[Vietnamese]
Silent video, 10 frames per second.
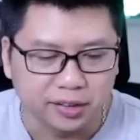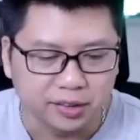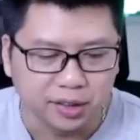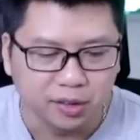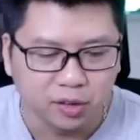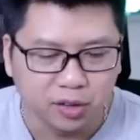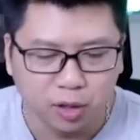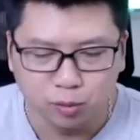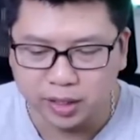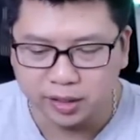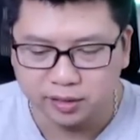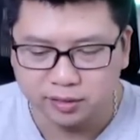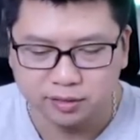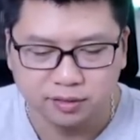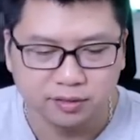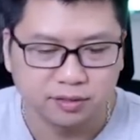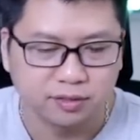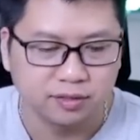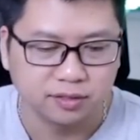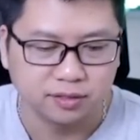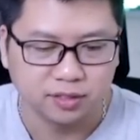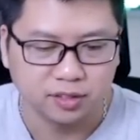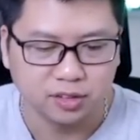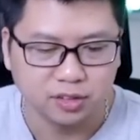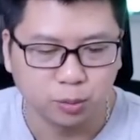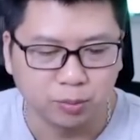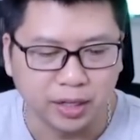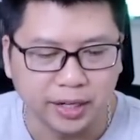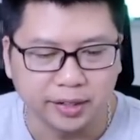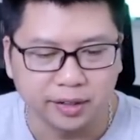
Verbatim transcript: Tớ có gồng đấy Chúc bằng hết